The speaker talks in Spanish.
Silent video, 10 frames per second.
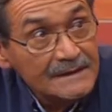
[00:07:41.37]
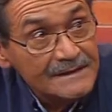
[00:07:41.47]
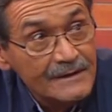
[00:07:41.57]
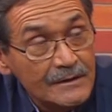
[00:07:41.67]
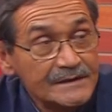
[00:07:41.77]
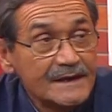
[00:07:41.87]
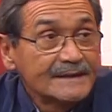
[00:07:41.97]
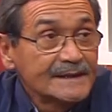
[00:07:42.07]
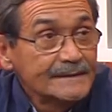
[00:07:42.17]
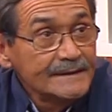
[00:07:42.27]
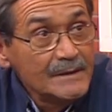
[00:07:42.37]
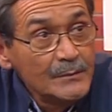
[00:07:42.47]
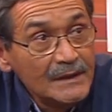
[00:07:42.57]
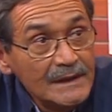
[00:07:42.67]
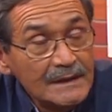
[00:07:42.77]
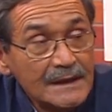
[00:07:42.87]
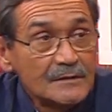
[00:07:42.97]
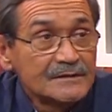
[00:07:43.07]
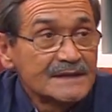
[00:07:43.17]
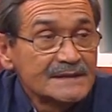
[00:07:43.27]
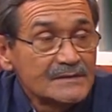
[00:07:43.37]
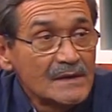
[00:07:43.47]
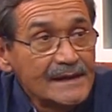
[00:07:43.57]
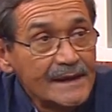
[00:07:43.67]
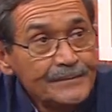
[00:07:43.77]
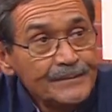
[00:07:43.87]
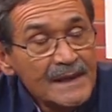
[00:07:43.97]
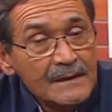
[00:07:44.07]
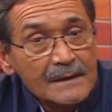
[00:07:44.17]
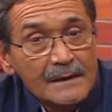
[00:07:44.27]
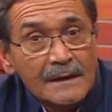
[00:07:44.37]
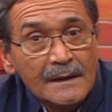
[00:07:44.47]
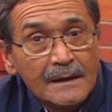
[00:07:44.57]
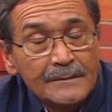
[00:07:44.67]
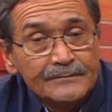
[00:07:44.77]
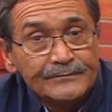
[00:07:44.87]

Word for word: trabajo ya bastante tiempo en la, cosa de sexualidad, eh,